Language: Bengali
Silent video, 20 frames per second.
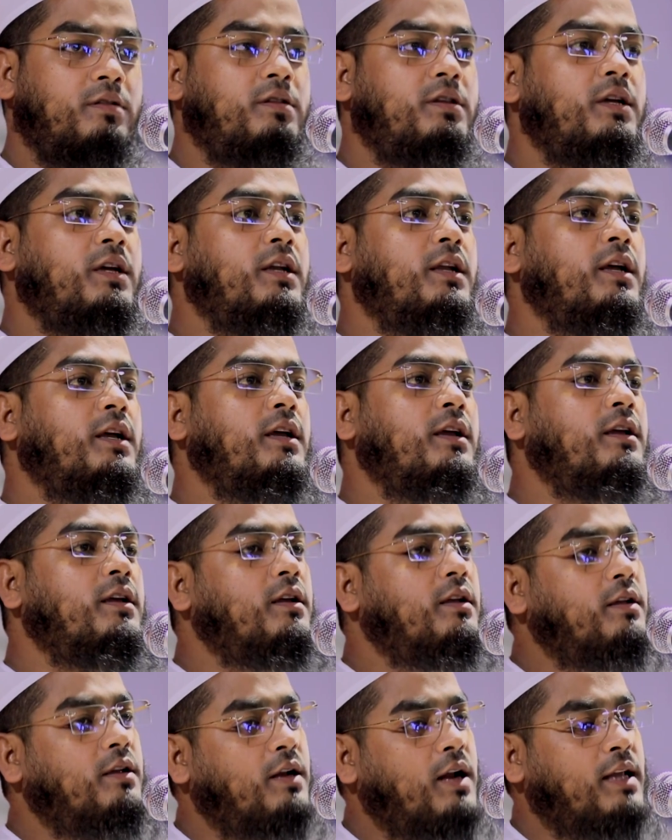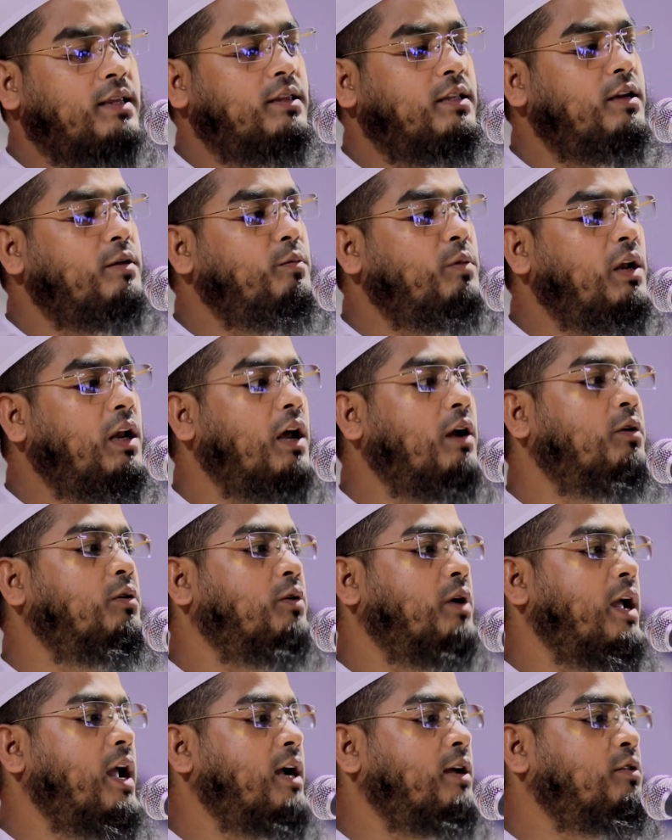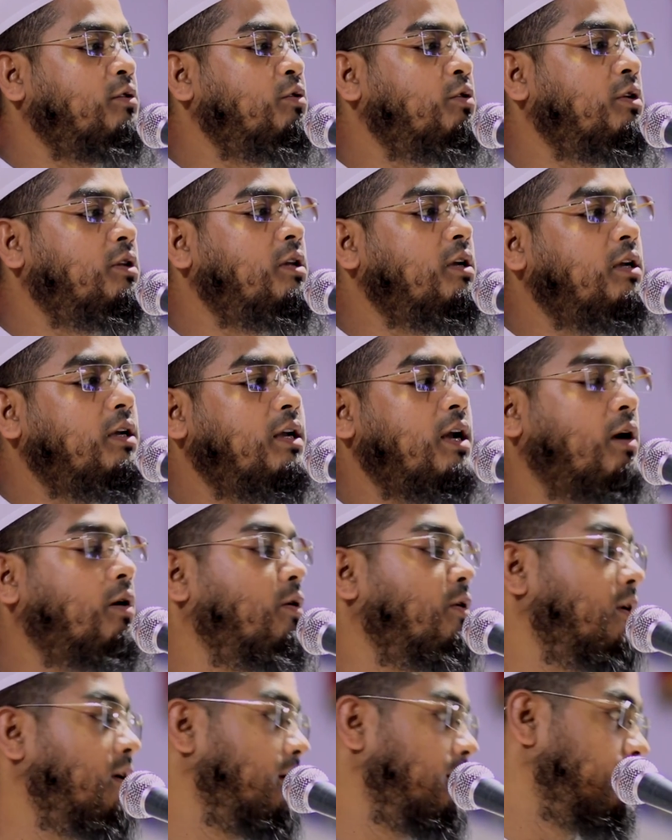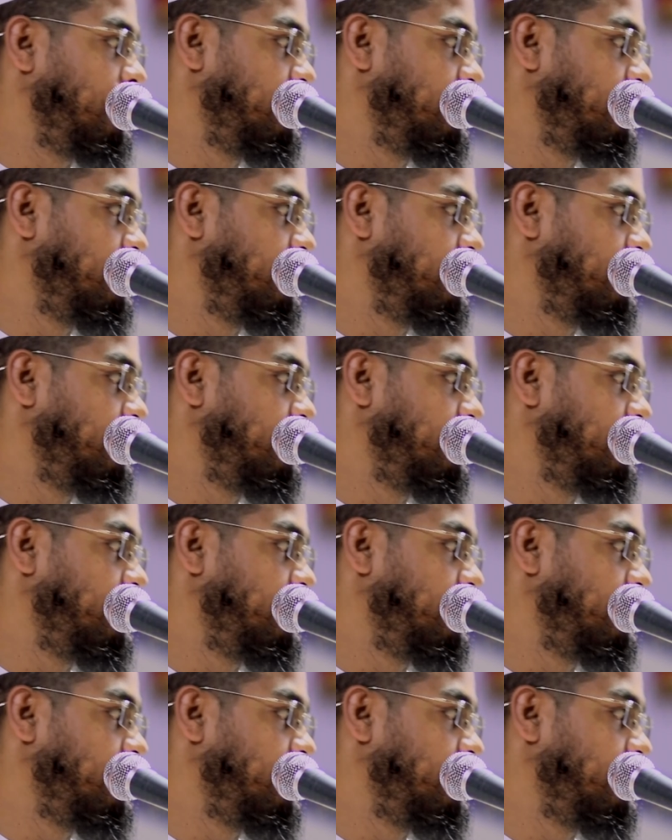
দিনে রাত্রে মিলানো এক দুই তিনটা করে